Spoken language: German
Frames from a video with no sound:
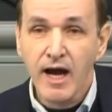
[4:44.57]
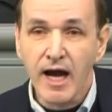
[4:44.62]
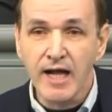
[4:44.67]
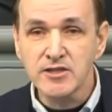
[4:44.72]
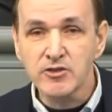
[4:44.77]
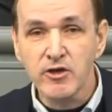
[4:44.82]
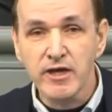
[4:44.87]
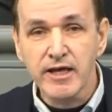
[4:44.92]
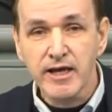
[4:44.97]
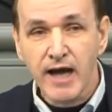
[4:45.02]

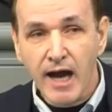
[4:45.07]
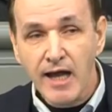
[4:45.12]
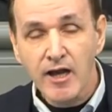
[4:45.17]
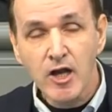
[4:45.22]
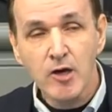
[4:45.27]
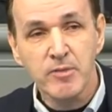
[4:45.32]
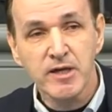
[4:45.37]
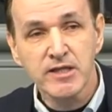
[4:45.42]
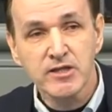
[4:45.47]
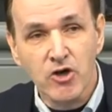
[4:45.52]
Also
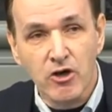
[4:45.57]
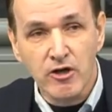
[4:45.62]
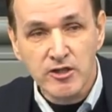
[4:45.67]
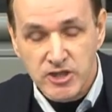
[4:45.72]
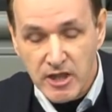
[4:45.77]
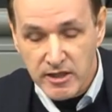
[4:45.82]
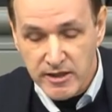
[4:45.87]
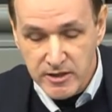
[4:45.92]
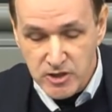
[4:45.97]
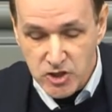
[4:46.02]
egal, ob ein
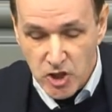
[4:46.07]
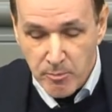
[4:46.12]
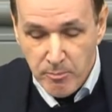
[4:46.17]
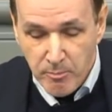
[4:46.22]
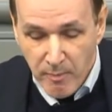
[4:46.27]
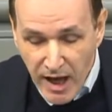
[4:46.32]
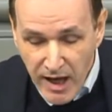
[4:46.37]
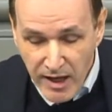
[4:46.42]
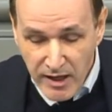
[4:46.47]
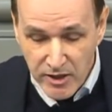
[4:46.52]
Deutscher den
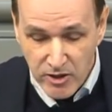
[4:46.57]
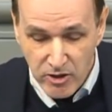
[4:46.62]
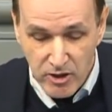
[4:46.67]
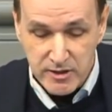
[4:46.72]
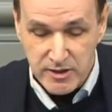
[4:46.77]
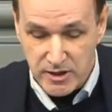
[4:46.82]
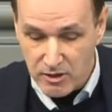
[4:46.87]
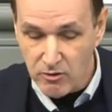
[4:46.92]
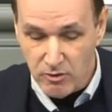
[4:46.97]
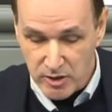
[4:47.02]
Job machen
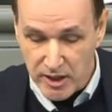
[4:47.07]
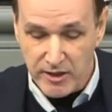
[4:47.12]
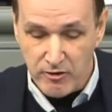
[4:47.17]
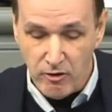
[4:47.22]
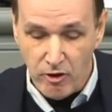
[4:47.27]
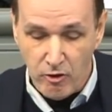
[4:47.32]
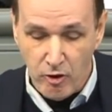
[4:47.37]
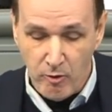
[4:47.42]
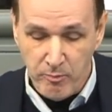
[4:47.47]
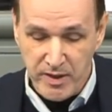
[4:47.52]
könnte oder
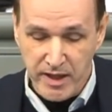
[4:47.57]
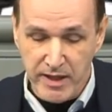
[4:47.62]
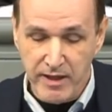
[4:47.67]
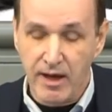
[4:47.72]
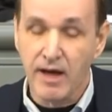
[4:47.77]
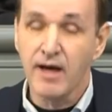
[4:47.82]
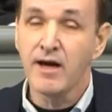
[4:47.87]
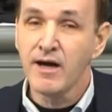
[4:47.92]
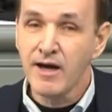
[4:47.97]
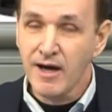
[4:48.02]
ein
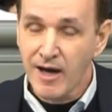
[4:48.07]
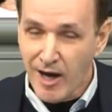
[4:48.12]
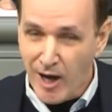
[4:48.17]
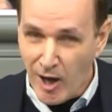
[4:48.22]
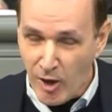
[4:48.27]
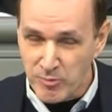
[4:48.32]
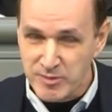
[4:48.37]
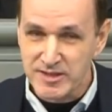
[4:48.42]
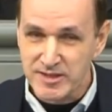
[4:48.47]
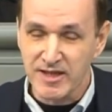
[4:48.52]
Europäer,
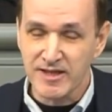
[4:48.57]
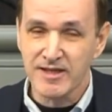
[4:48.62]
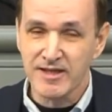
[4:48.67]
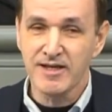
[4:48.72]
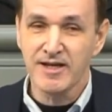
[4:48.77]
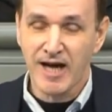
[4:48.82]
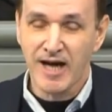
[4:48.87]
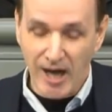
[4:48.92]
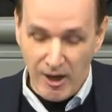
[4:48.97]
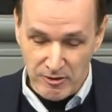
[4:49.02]

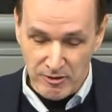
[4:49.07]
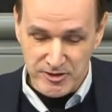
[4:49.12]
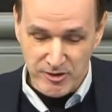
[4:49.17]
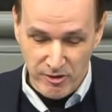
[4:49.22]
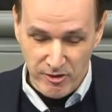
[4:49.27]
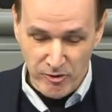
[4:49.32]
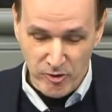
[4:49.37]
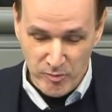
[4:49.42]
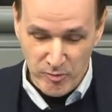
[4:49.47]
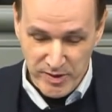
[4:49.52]
Hauptsache
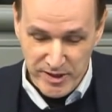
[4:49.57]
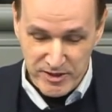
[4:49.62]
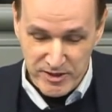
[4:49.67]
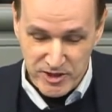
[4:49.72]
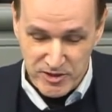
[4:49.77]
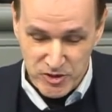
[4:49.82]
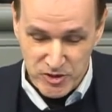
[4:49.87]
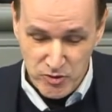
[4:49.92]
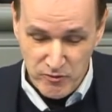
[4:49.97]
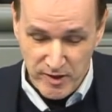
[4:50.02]

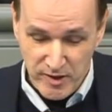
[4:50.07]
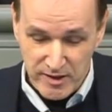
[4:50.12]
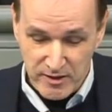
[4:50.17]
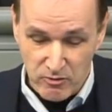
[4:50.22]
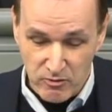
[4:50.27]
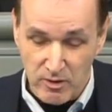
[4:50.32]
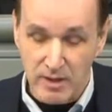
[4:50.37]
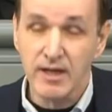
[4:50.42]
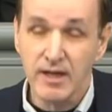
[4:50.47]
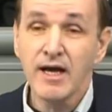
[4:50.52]
außereuropäische
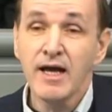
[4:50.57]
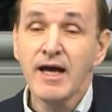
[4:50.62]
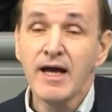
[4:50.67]
Zuwanderung.